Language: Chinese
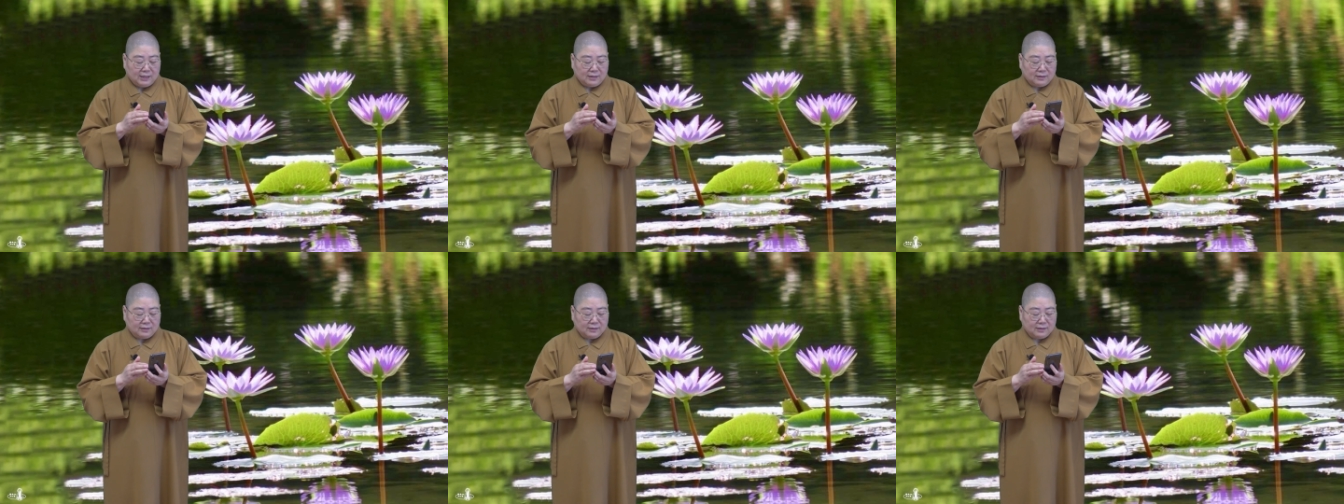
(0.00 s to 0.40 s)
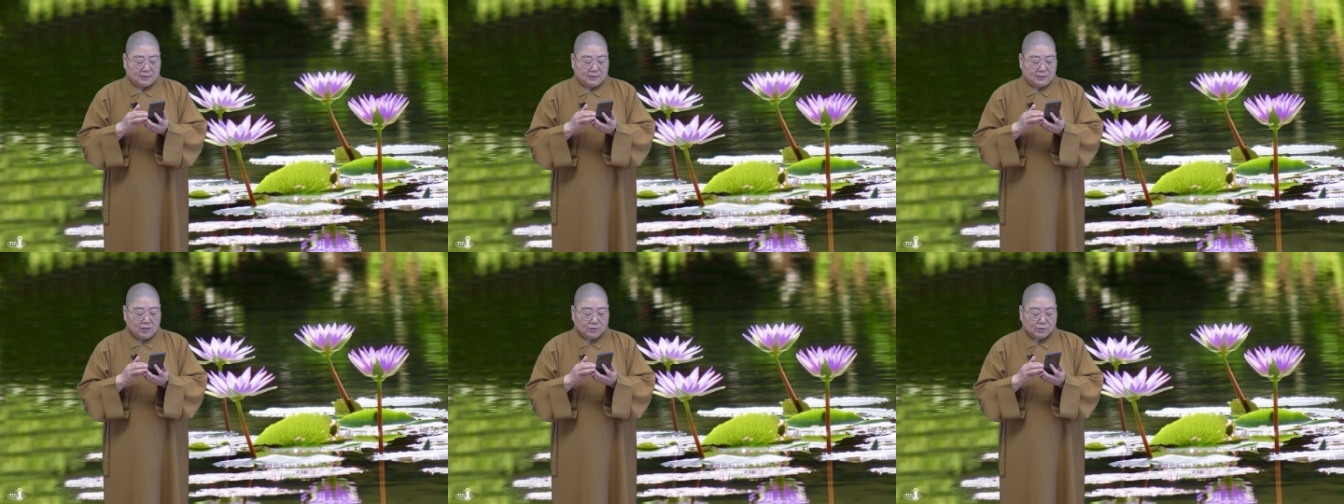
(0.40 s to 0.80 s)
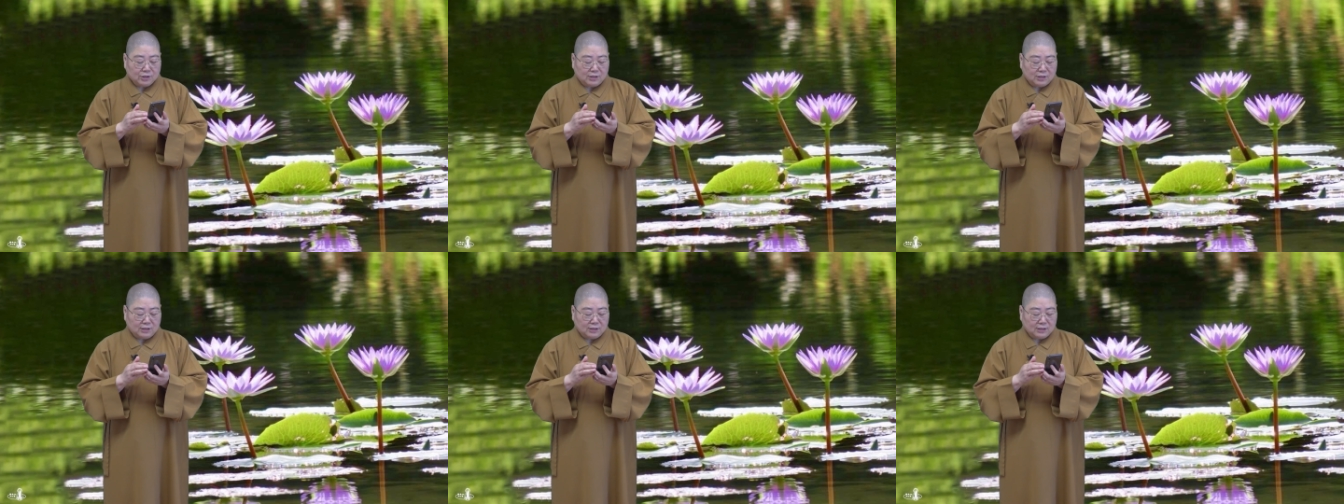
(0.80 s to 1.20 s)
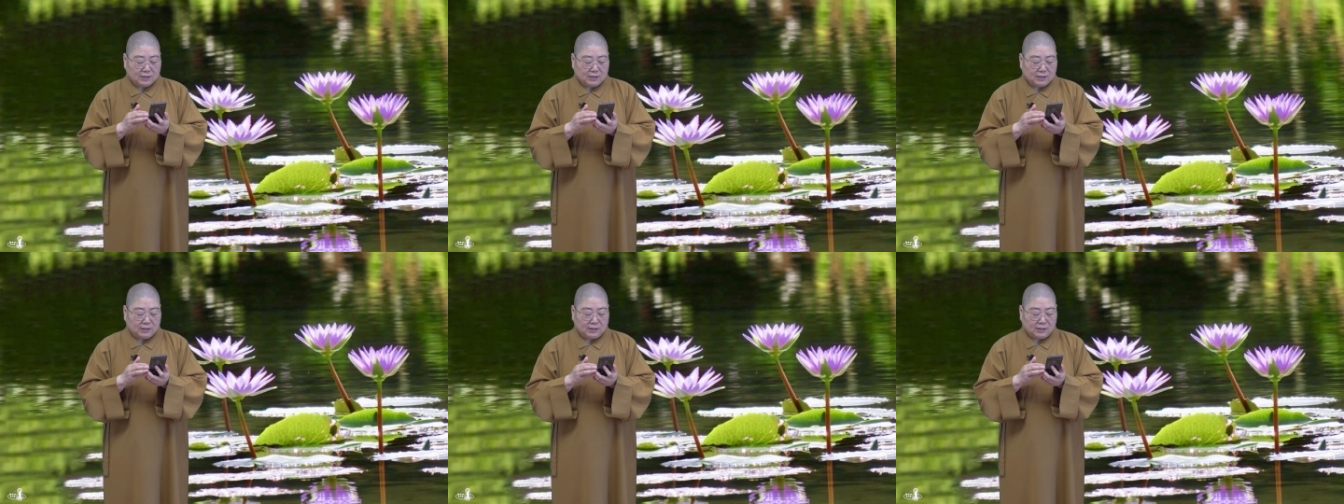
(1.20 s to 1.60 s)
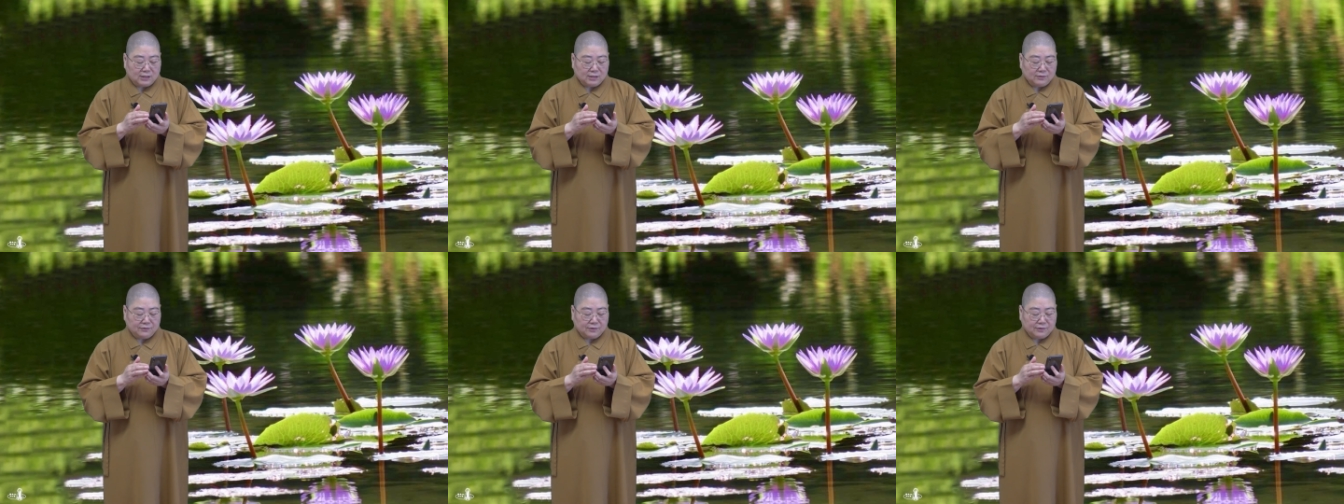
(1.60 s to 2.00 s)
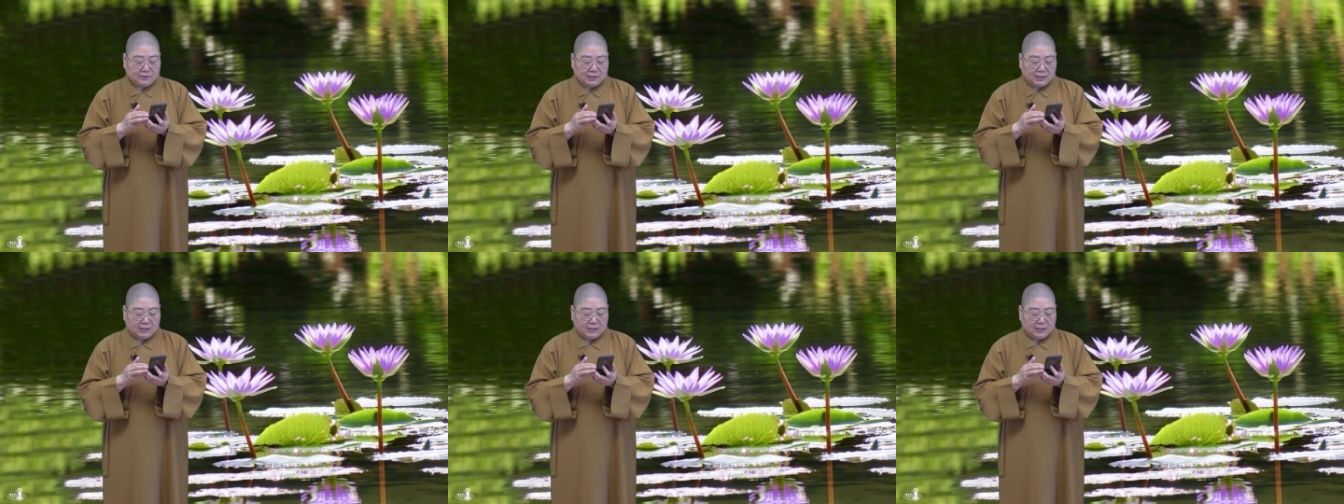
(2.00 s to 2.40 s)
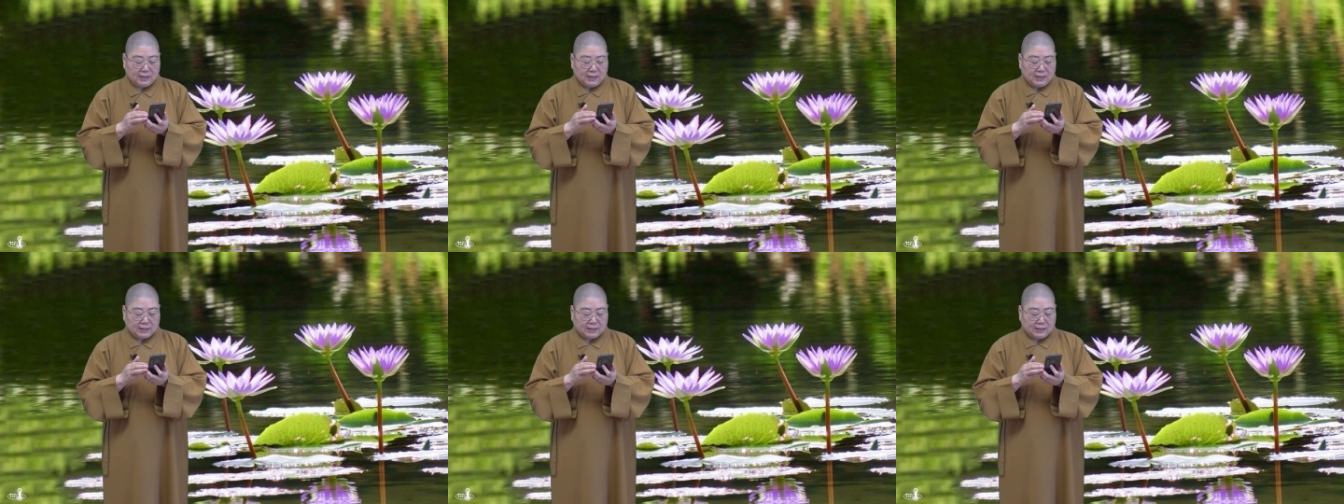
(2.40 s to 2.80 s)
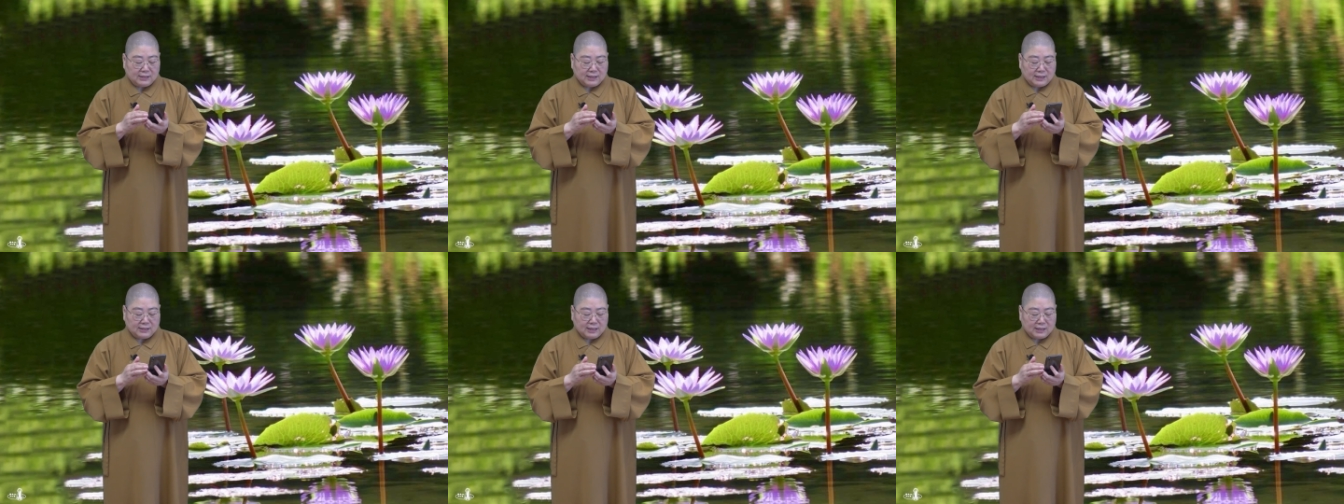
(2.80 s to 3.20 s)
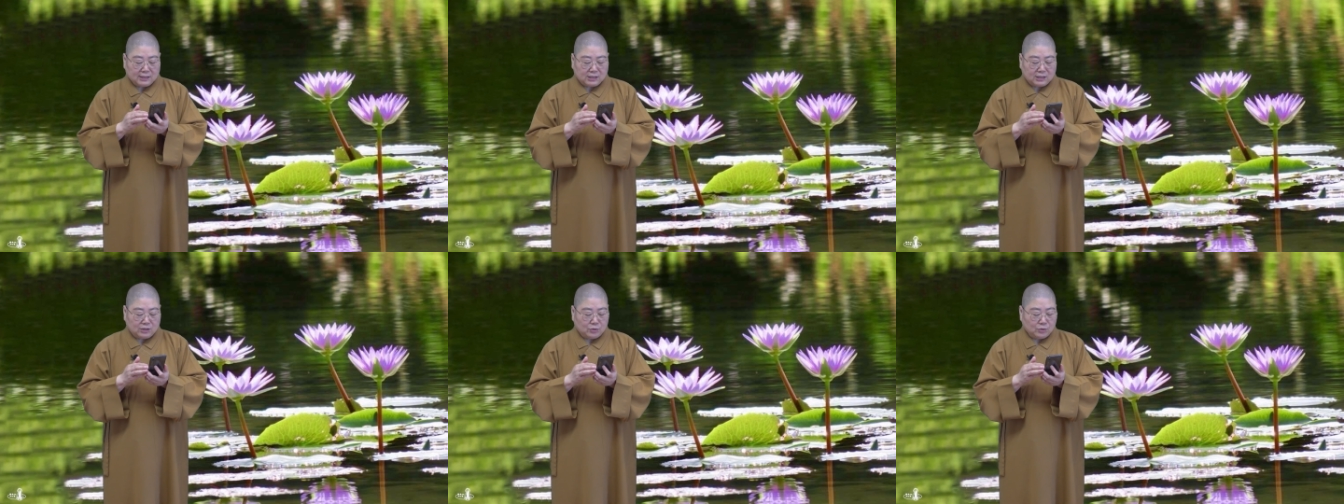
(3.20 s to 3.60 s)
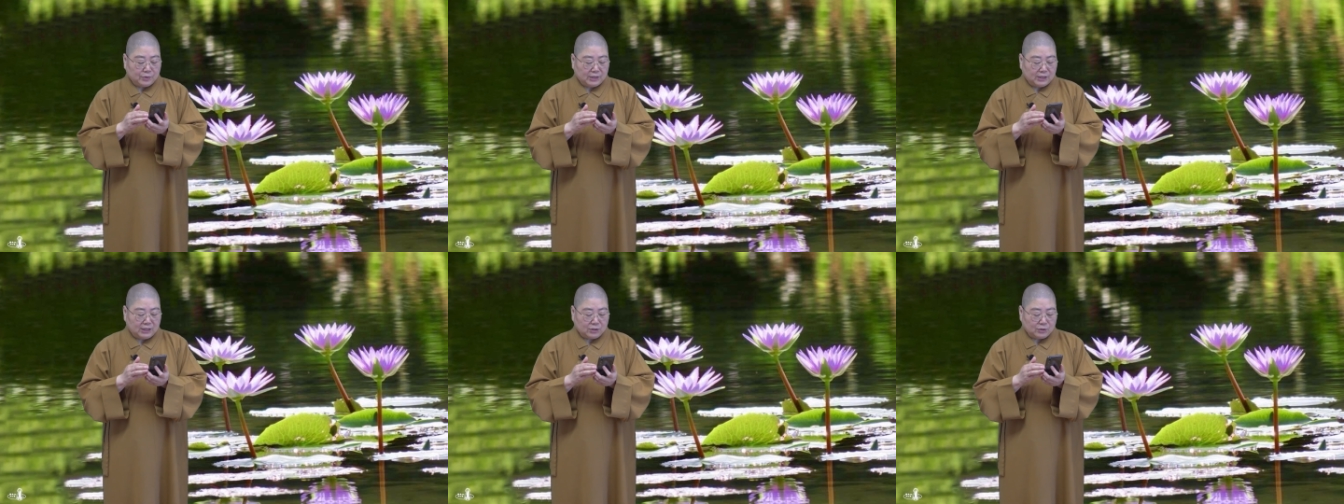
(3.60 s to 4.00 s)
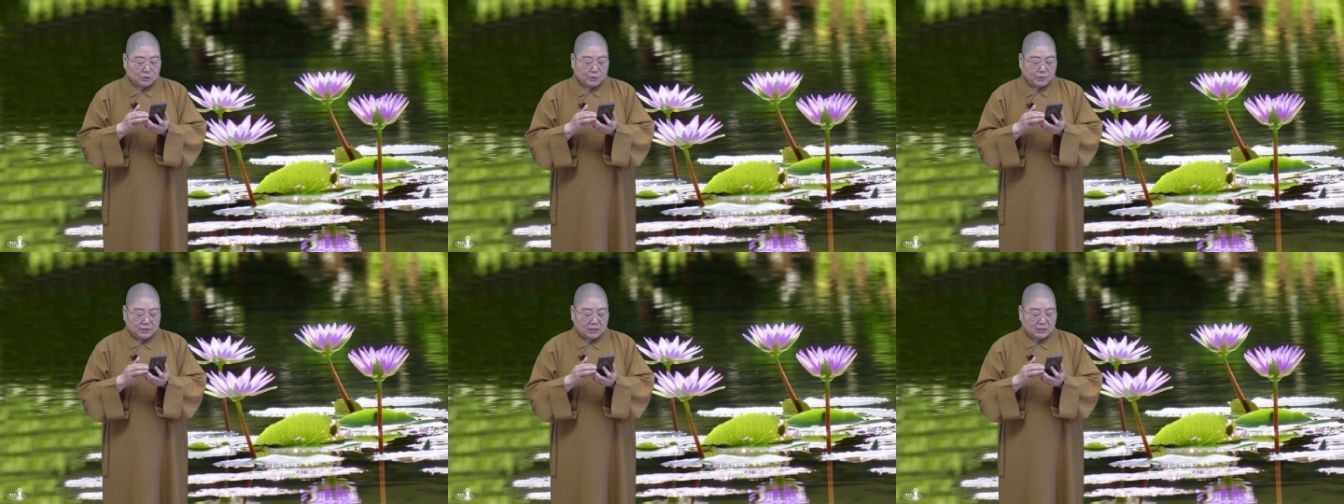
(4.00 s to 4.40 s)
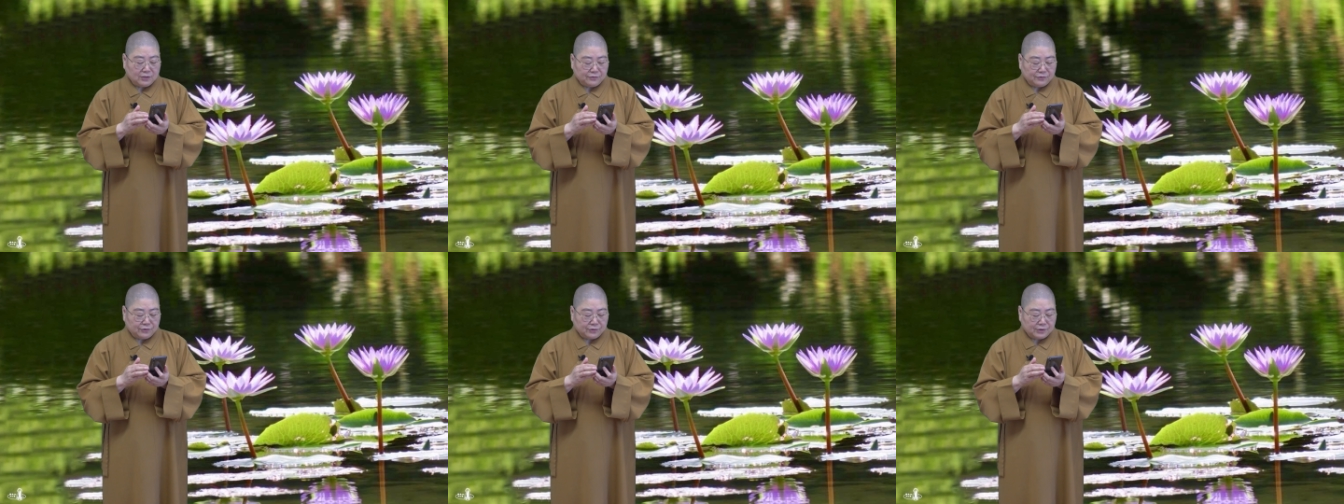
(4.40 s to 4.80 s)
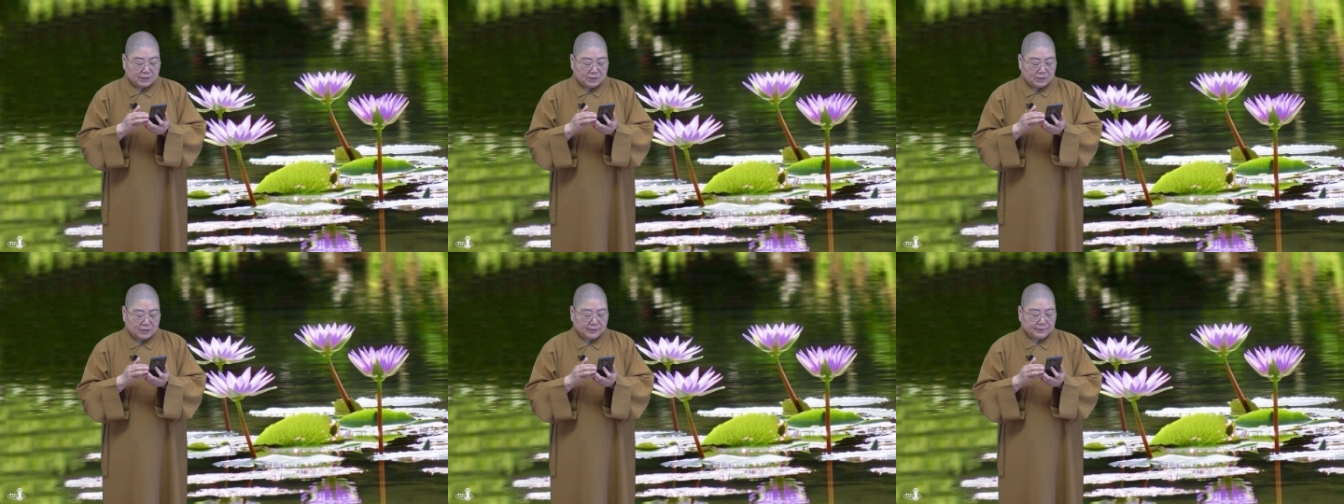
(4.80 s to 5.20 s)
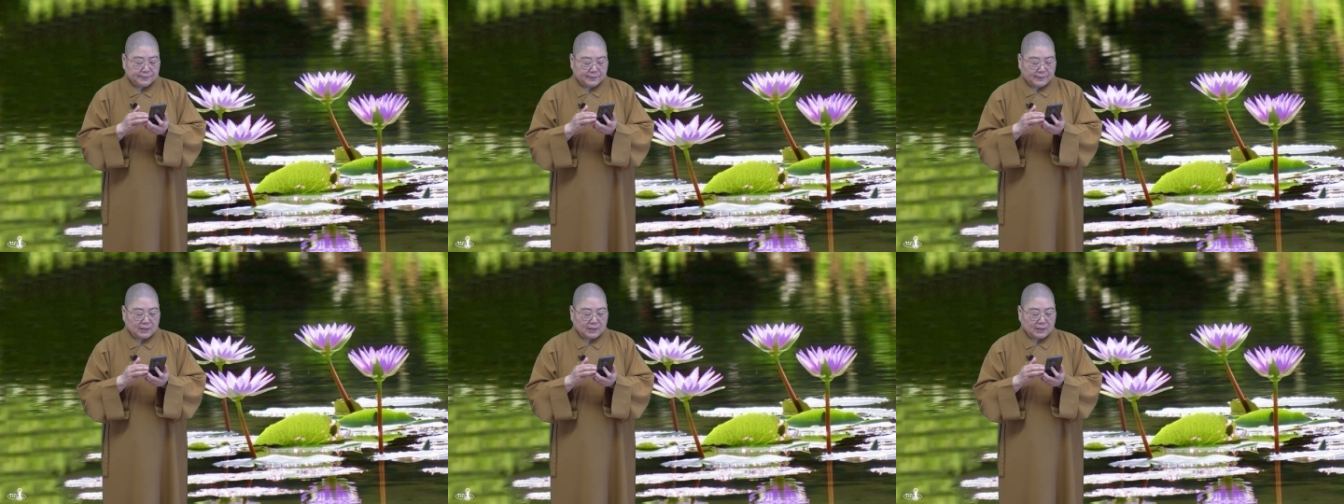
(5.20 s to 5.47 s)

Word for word: 呃，要是真的可以，是否也可以在当时做一点诵经的佛事呢？